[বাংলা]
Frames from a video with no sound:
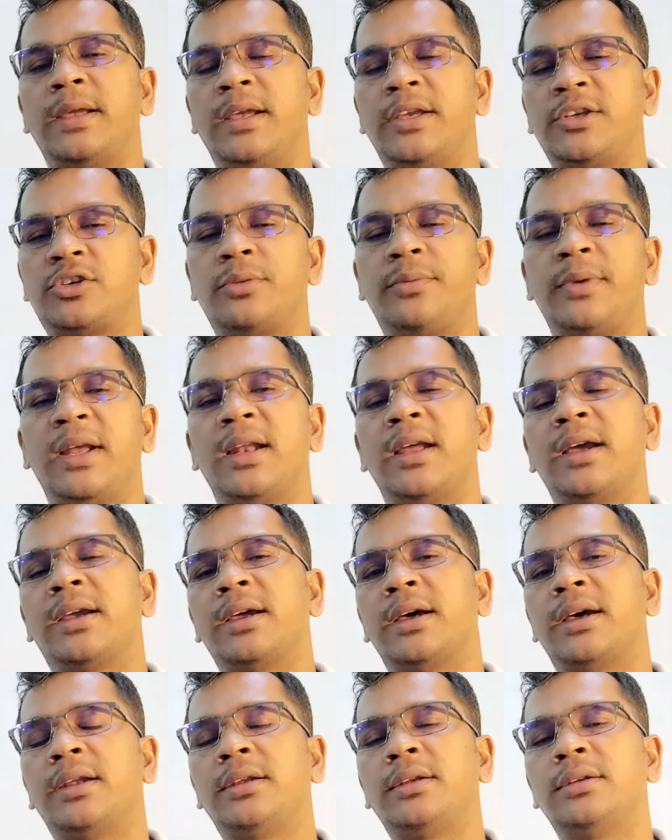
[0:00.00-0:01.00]
এসব
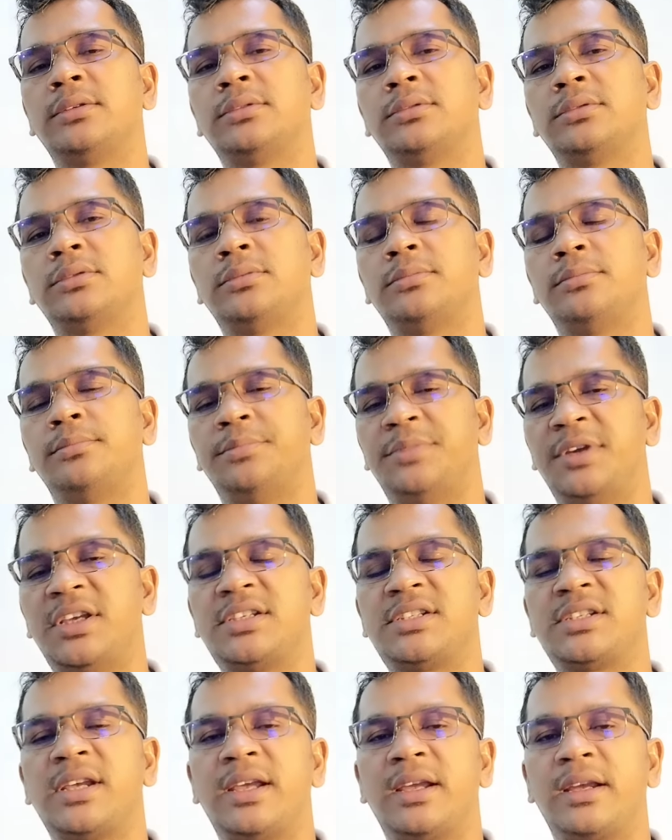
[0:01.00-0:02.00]
এলাকার বেশ
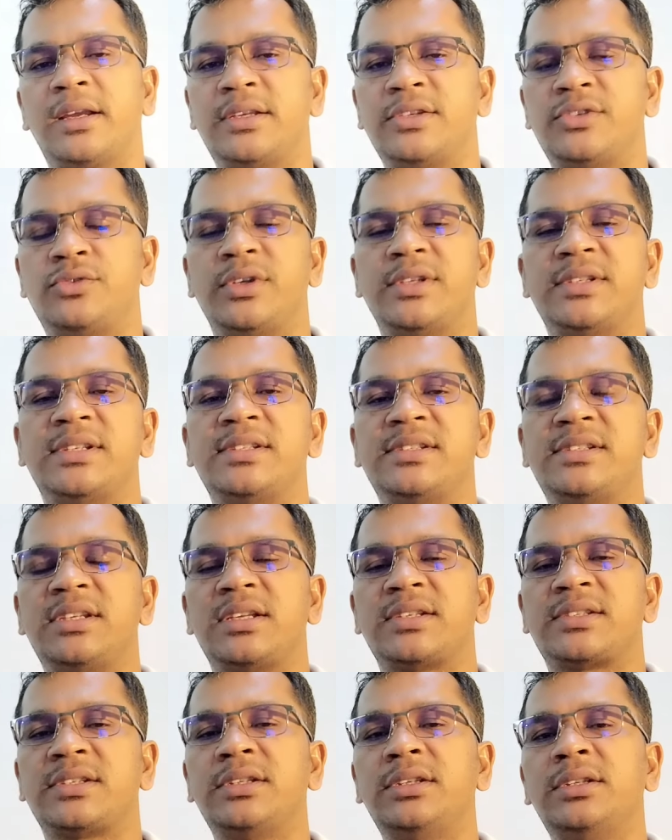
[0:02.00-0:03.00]
কিছু এজেন্সি
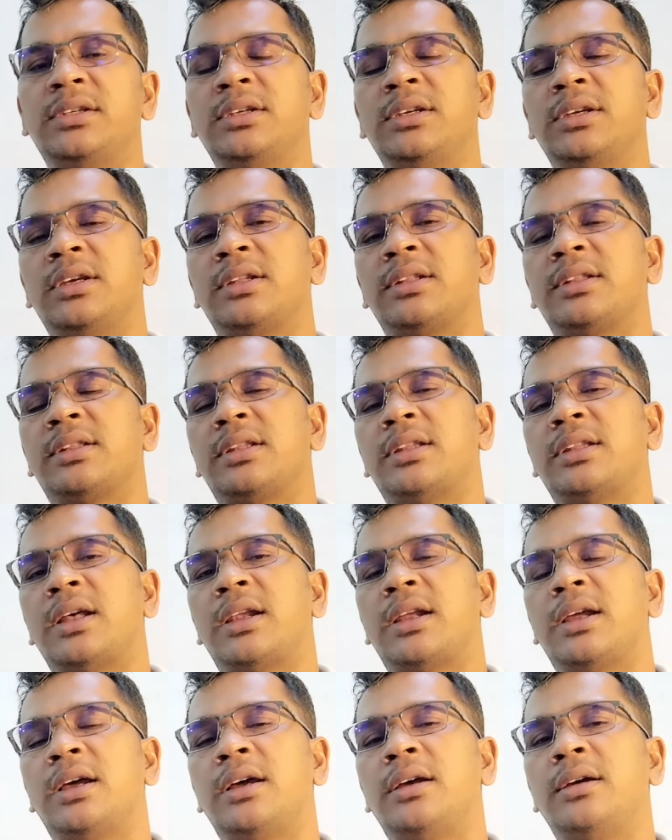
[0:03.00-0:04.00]
আছে
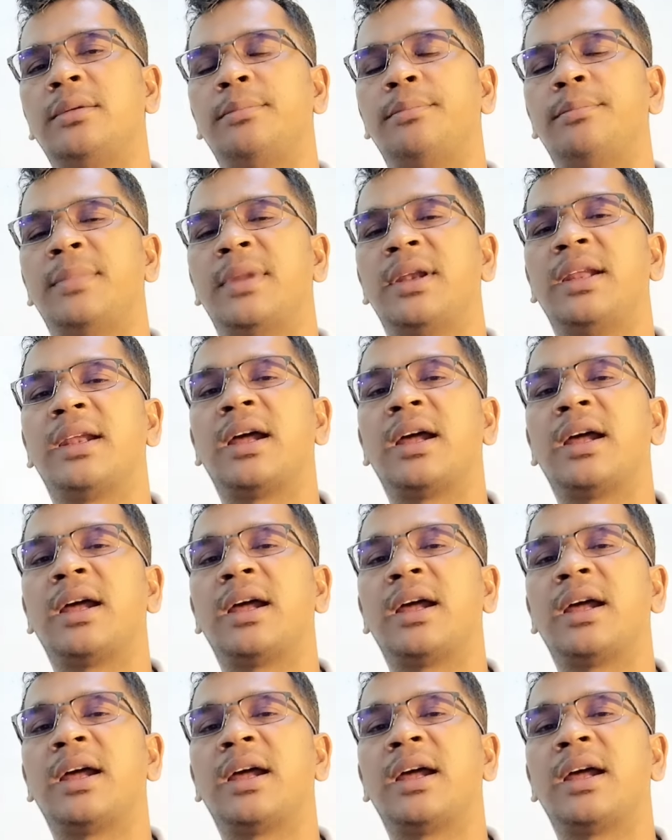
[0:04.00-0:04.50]
তারা মানে